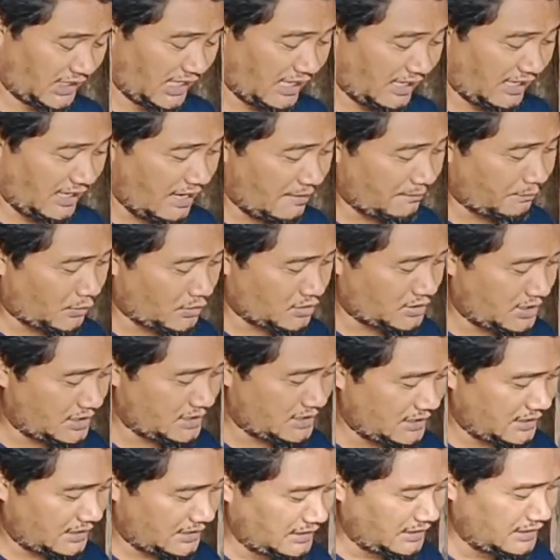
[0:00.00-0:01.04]
Karena
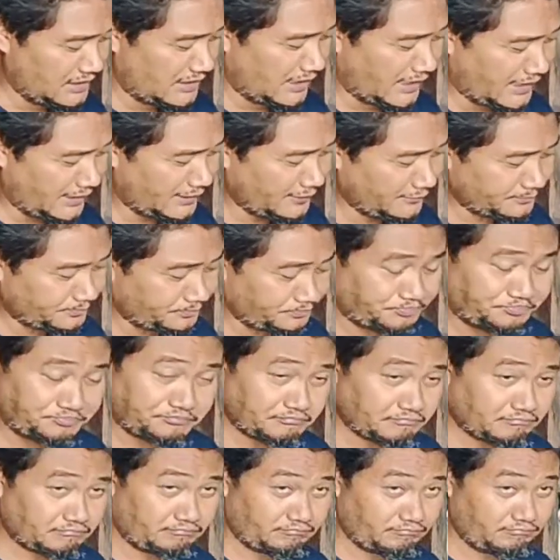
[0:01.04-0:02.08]
posisi dinding
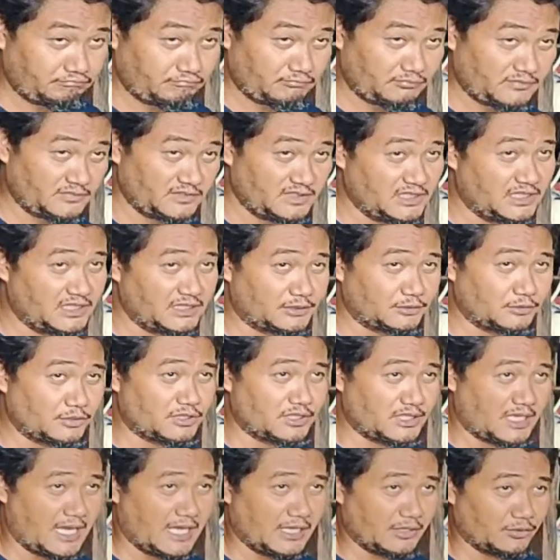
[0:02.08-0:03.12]

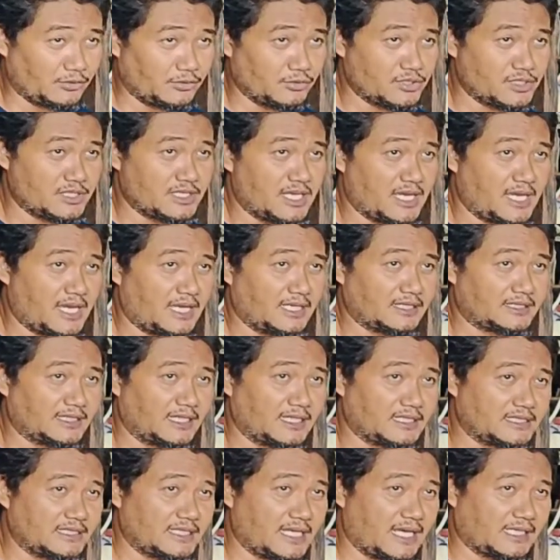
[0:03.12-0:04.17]
itu seharusnya
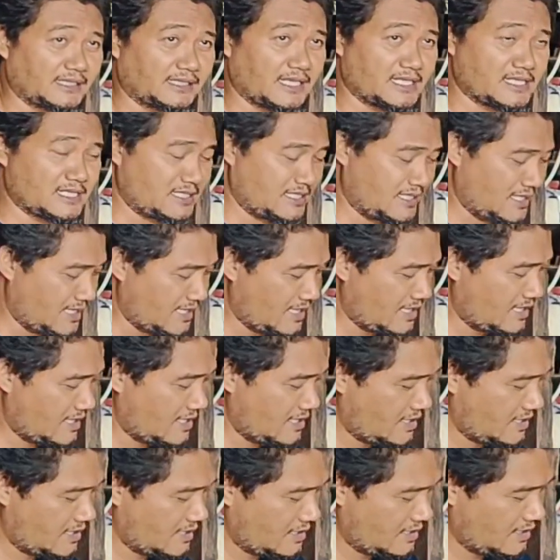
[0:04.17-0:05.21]
ada di atasnya